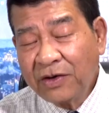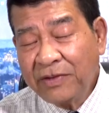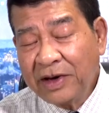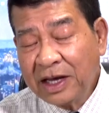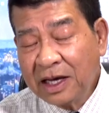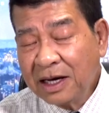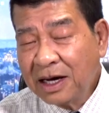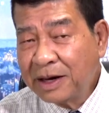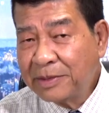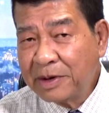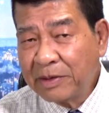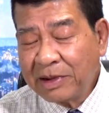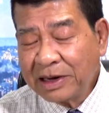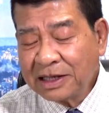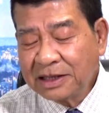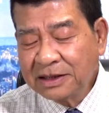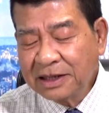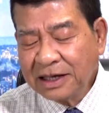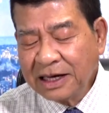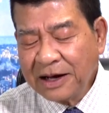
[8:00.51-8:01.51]
vị, những người bị
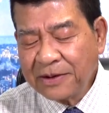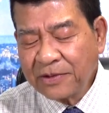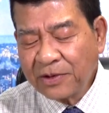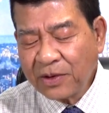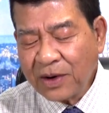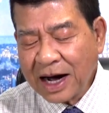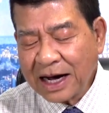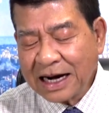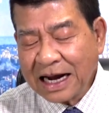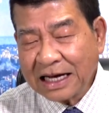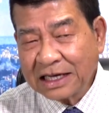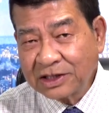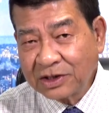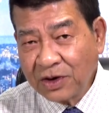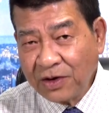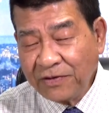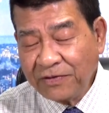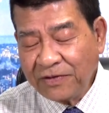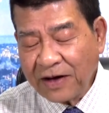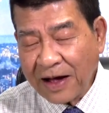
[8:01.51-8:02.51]
bắt giữ ngày hôm qua đa
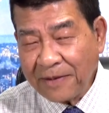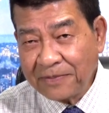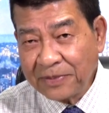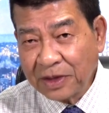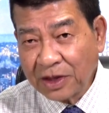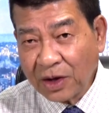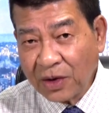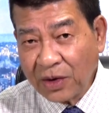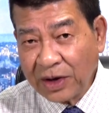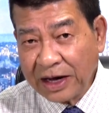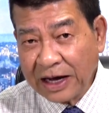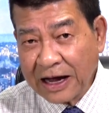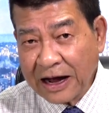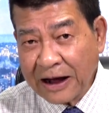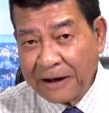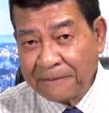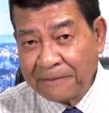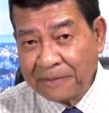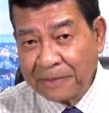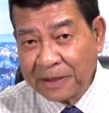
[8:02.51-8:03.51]
số phạm tội
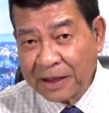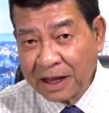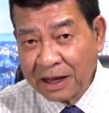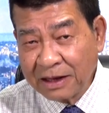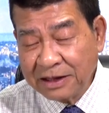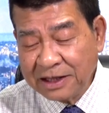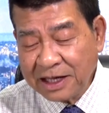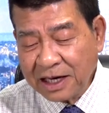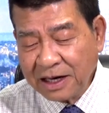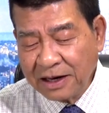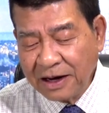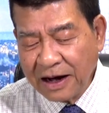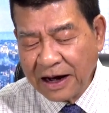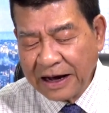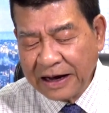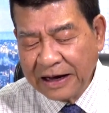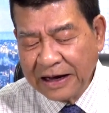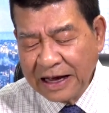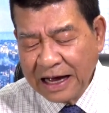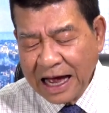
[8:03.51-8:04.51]
um, giết
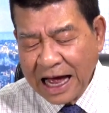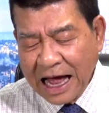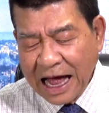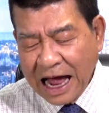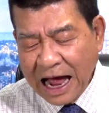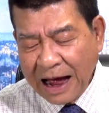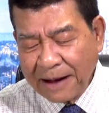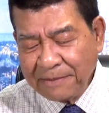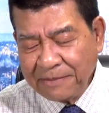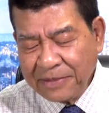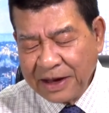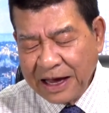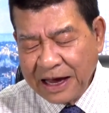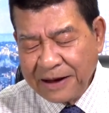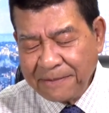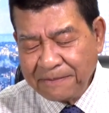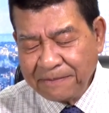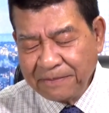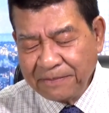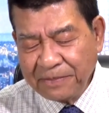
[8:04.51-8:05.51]
người, hãm
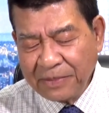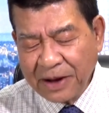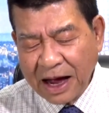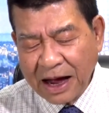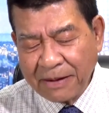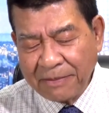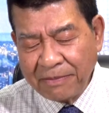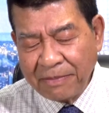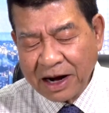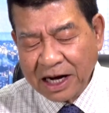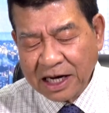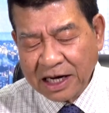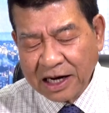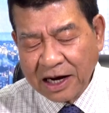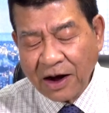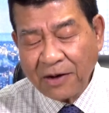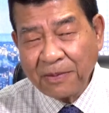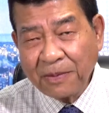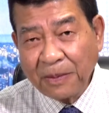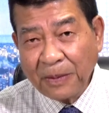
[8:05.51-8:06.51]
hiếp, uh, bắt
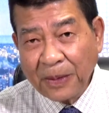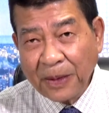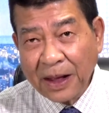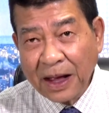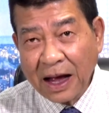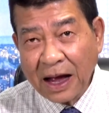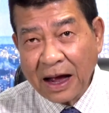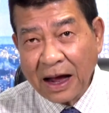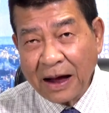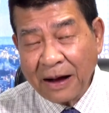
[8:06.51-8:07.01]
cóc, uh,